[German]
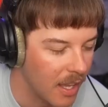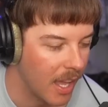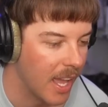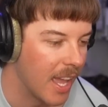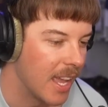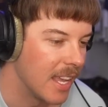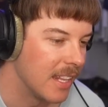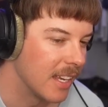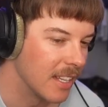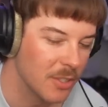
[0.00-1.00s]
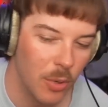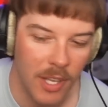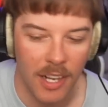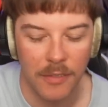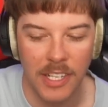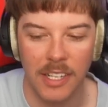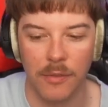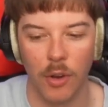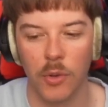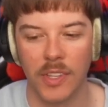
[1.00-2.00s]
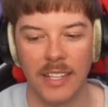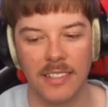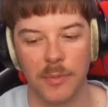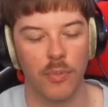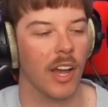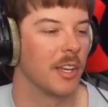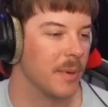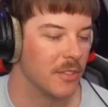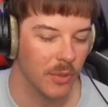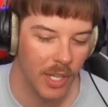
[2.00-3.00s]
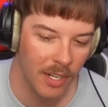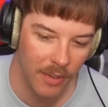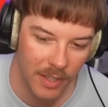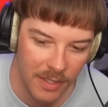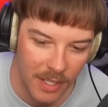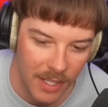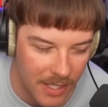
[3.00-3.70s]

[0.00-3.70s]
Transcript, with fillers: Ey, Digga, jetzt guckt Hanna wieder den Vlog und denkt sich, bra, ich bin zu irrelevant.